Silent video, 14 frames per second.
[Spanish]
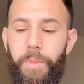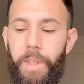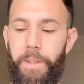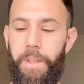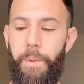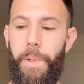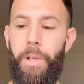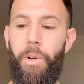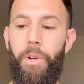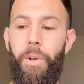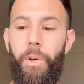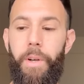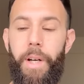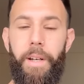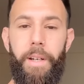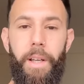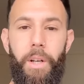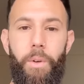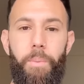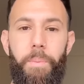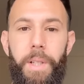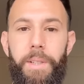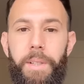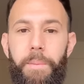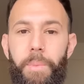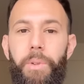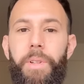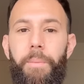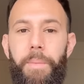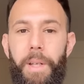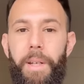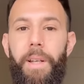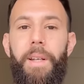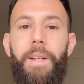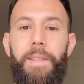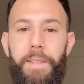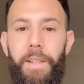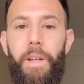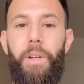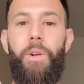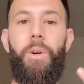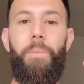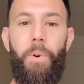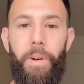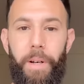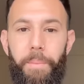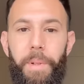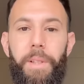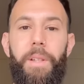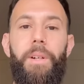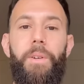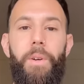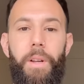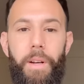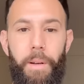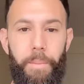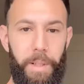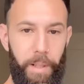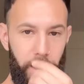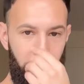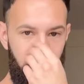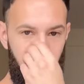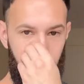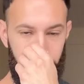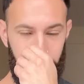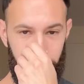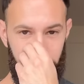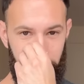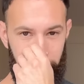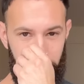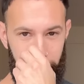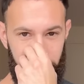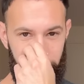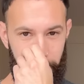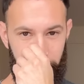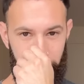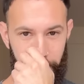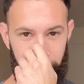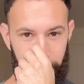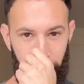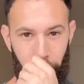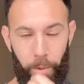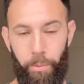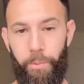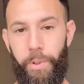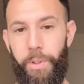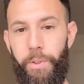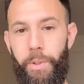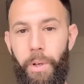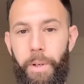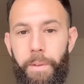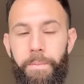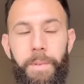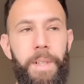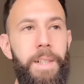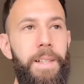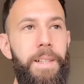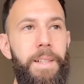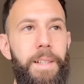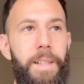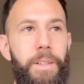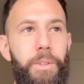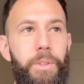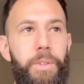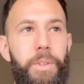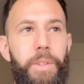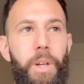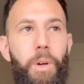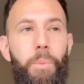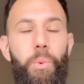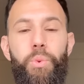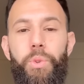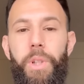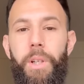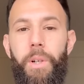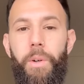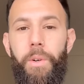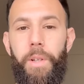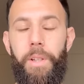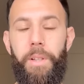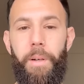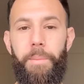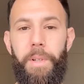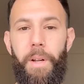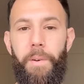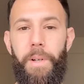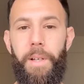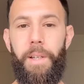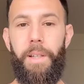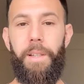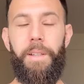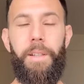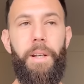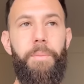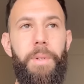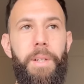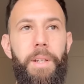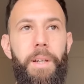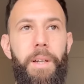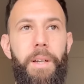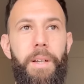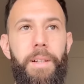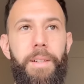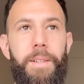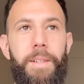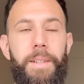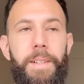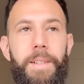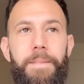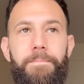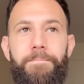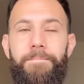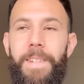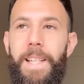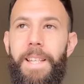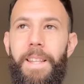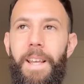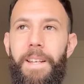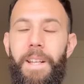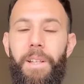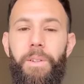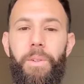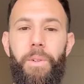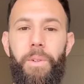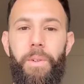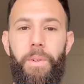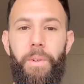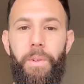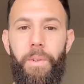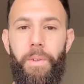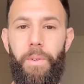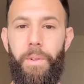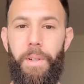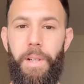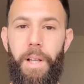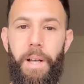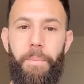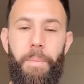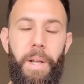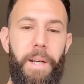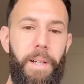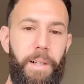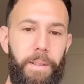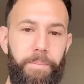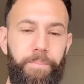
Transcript: si bien lo logran en un principio, también es necesario como repetirlo y repetirlo, eh, esa confesión. Entonces es como un ciclo interminable que termina eh, dañando la pareja.